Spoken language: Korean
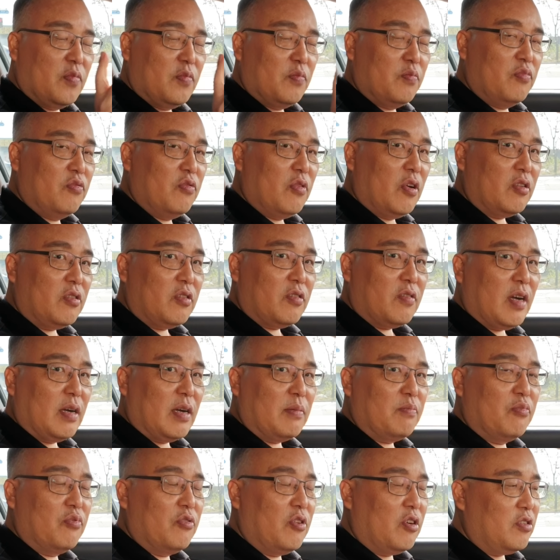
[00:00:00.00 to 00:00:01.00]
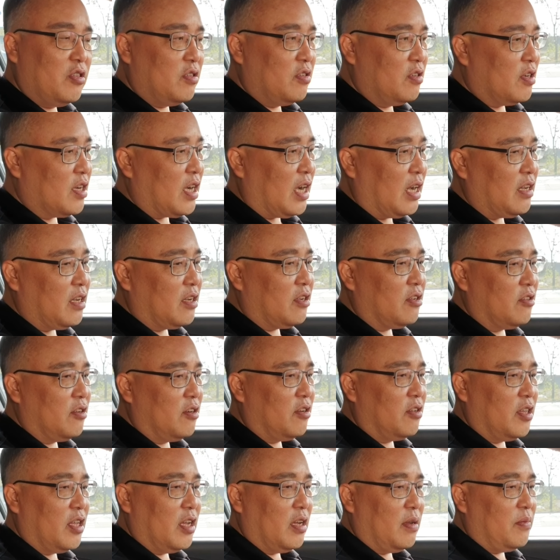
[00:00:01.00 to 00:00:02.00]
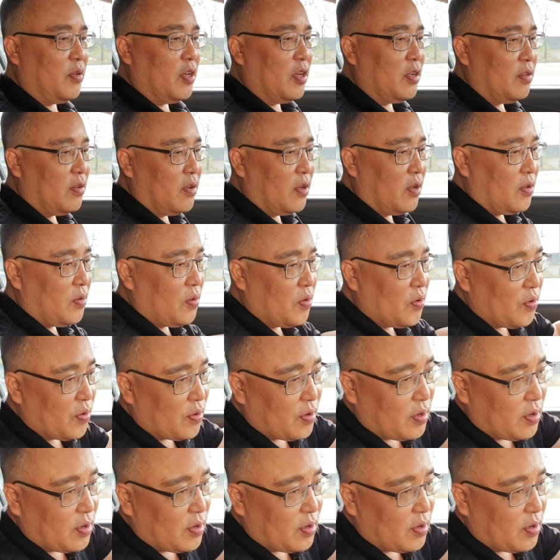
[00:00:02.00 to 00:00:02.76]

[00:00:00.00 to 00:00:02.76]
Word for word: 무엇과 무엇을 가르켜 드렸냐면 이